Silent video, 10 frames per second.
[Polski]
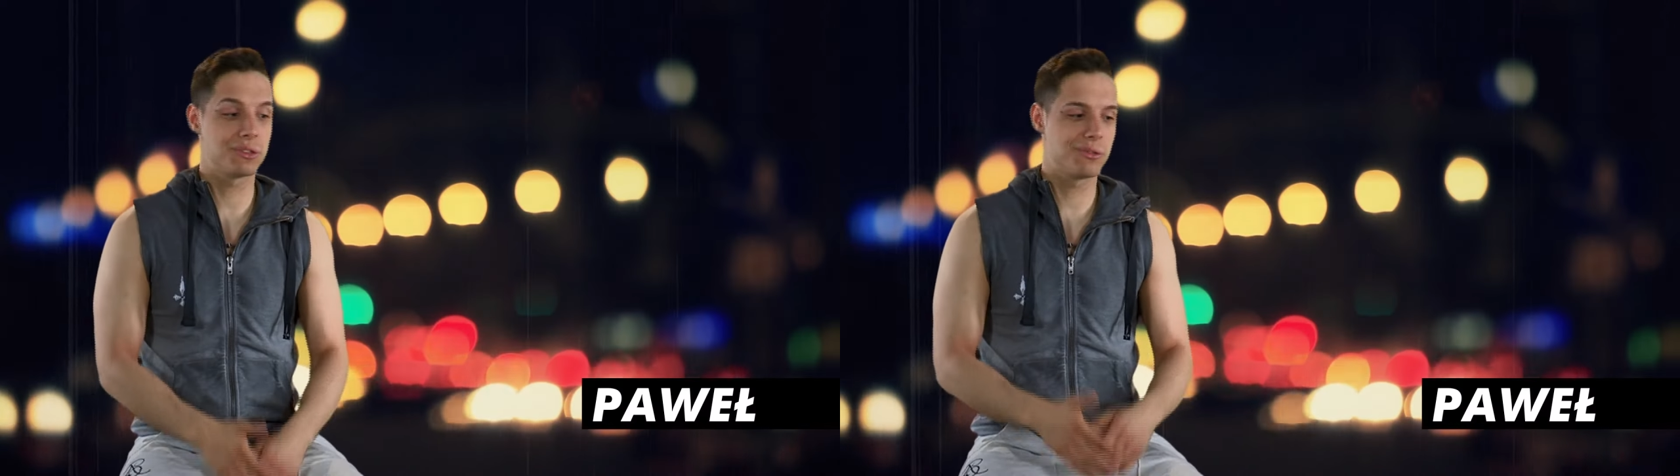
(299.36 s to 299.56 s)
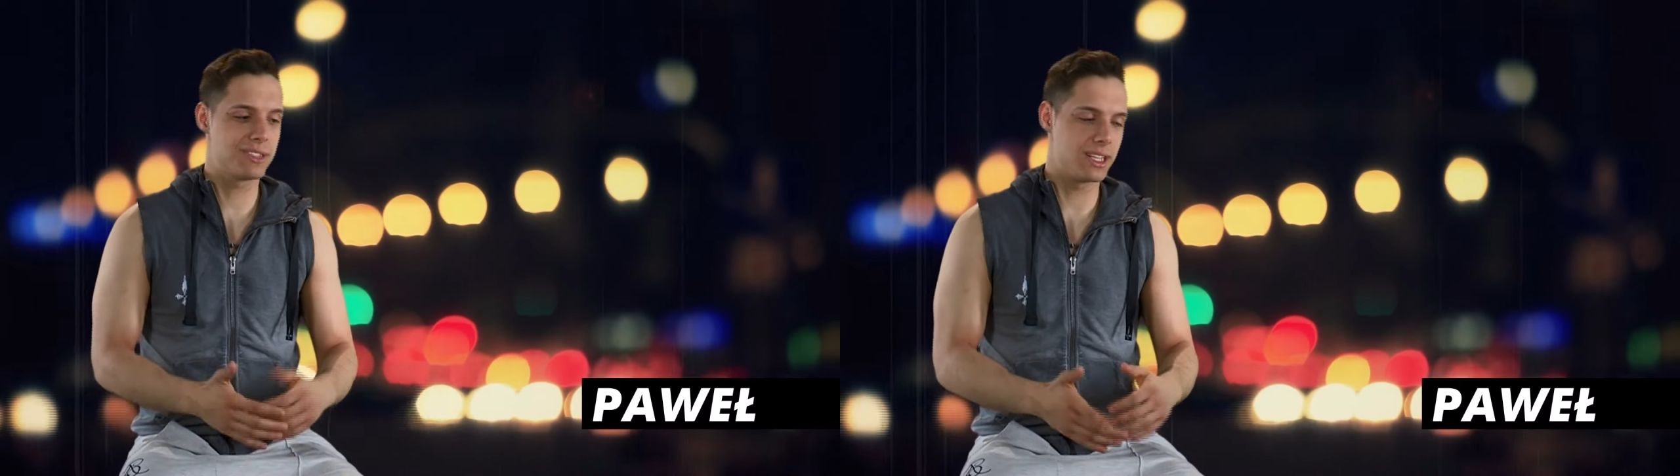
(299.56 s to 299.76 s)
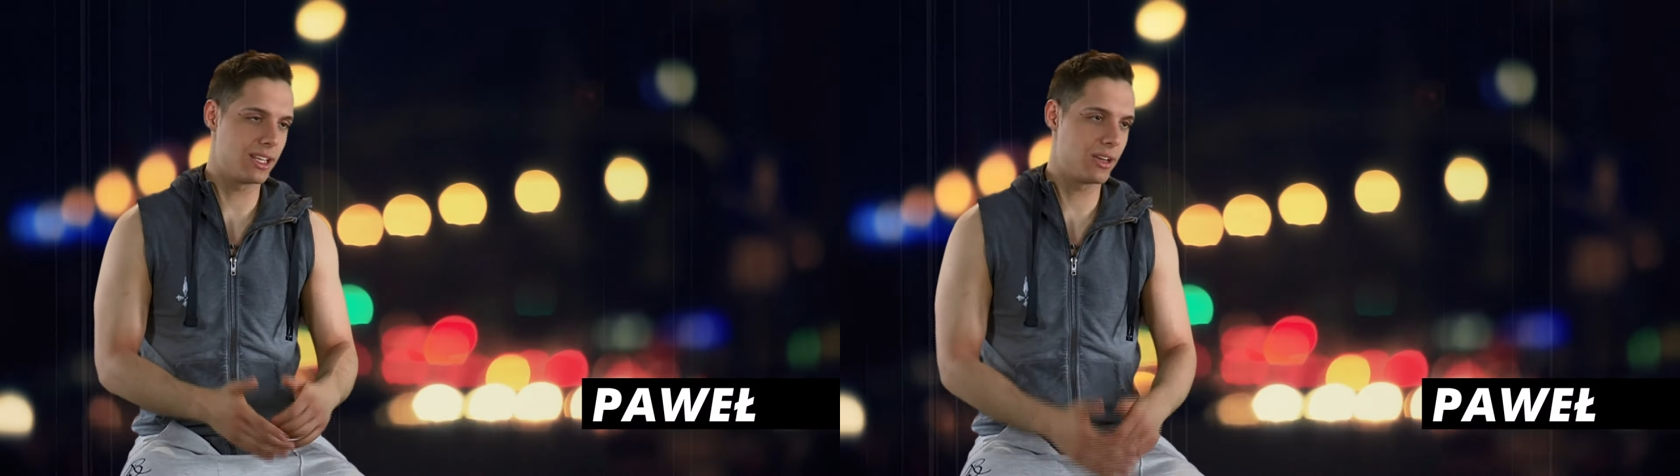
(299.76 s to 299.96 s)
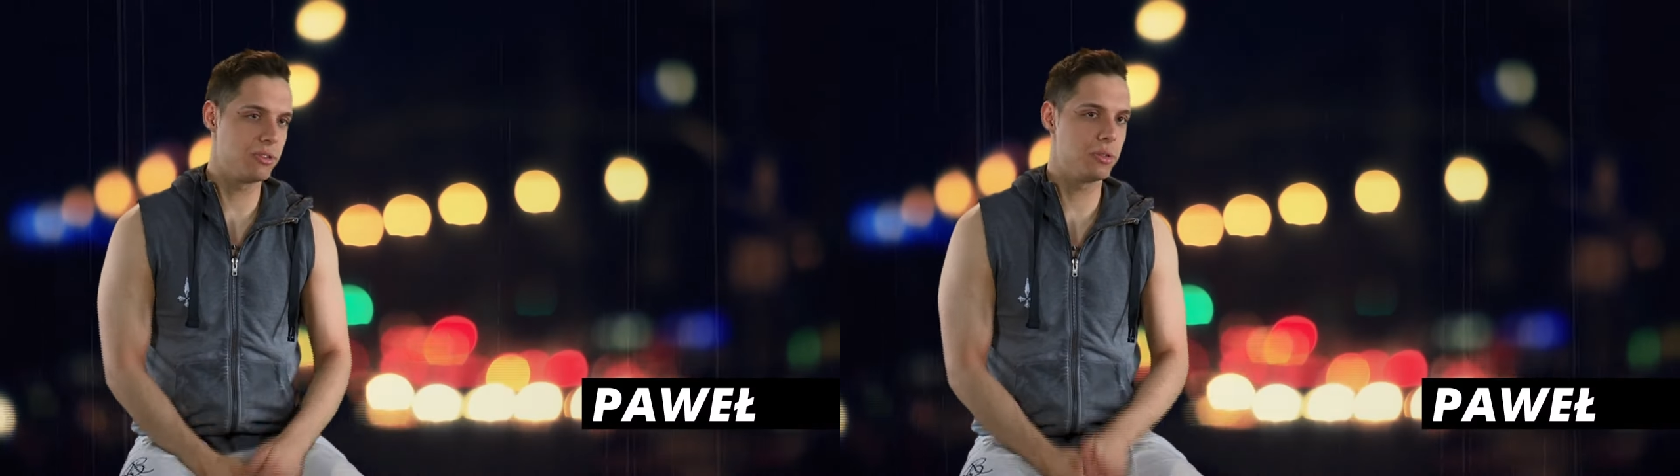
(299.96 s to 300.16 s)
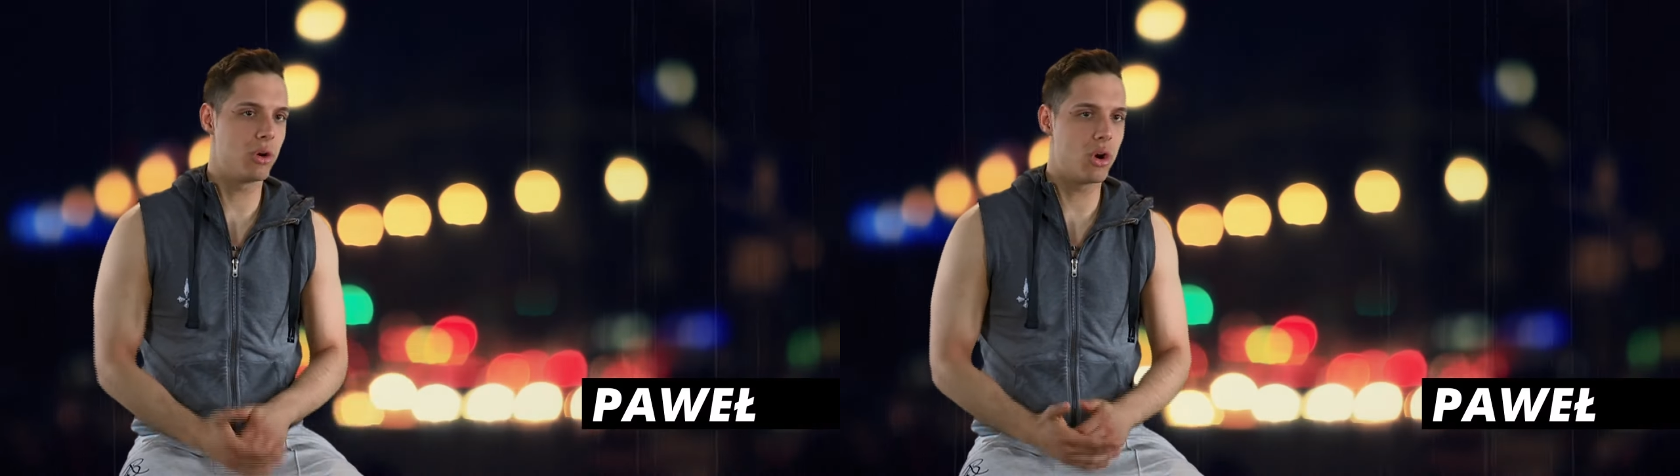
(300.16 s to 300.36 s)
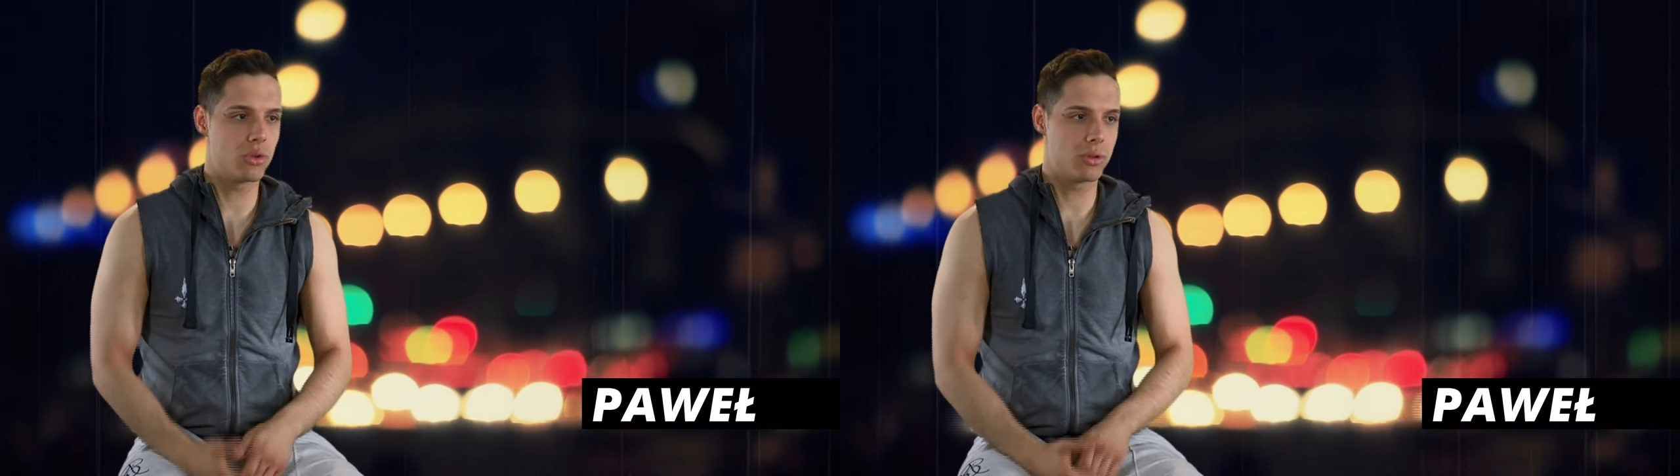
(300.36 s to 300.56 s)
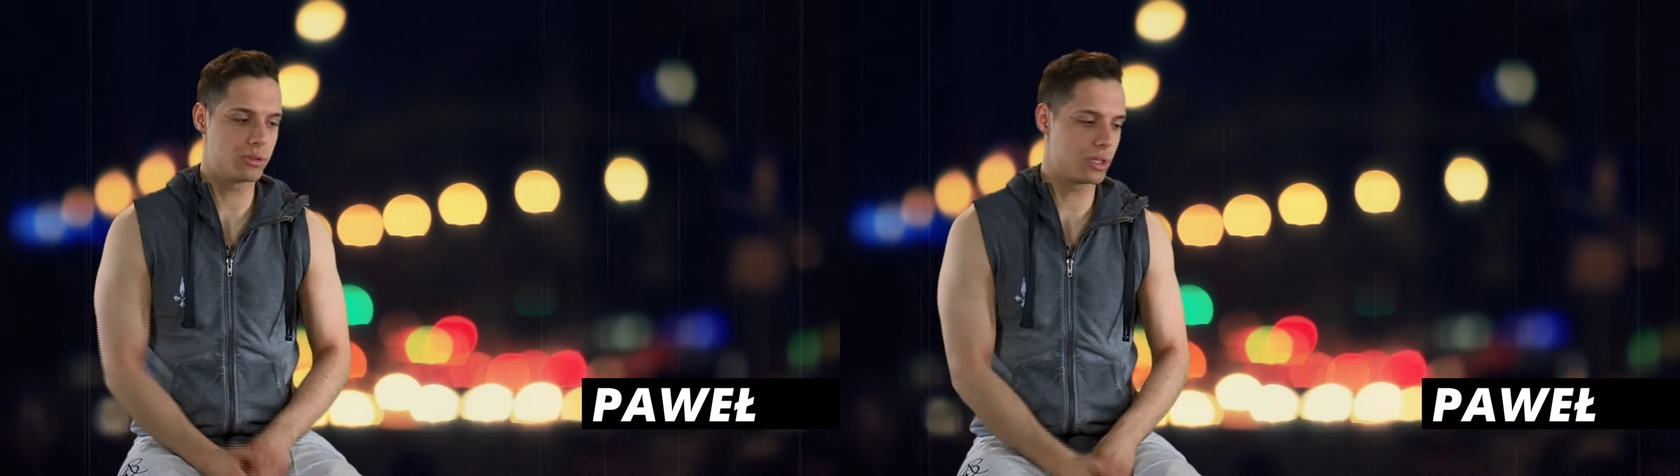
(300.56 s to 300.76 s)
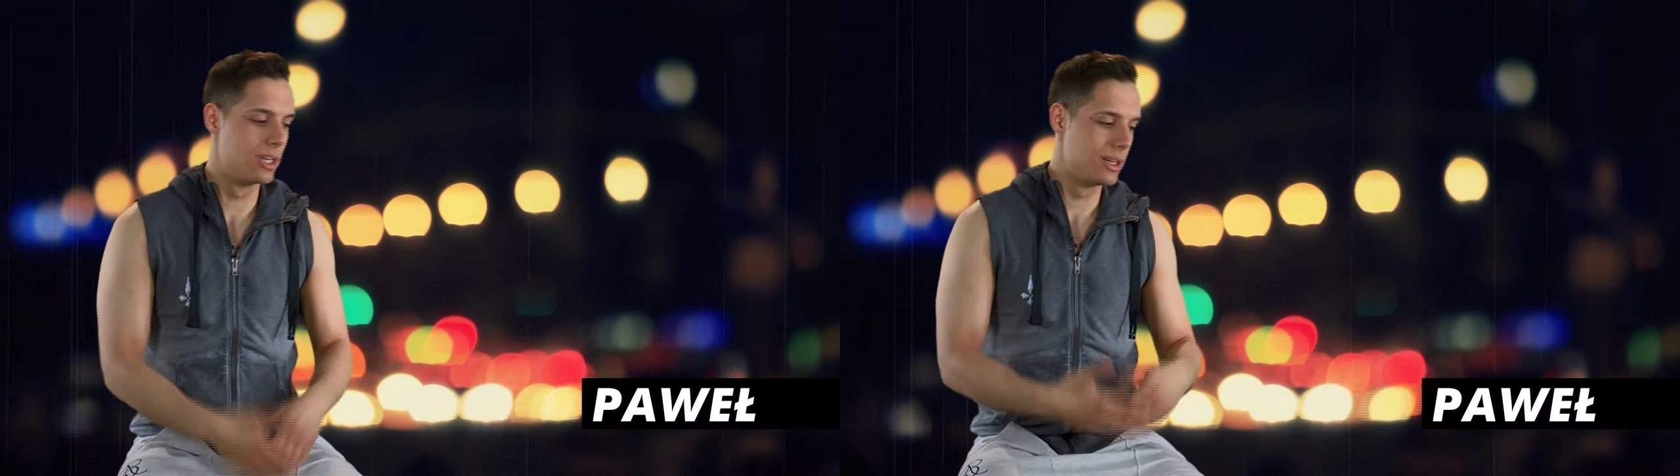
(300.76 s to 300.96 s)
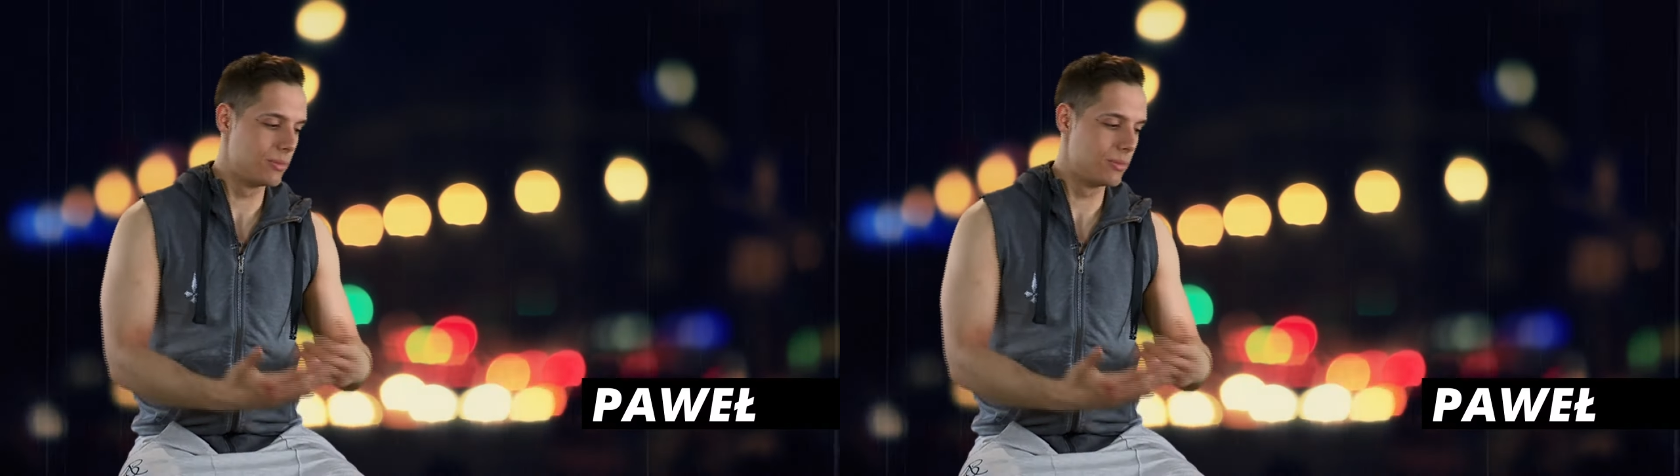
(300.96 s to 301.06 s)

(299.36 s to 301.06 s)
że to wcale nie chodziło o to, że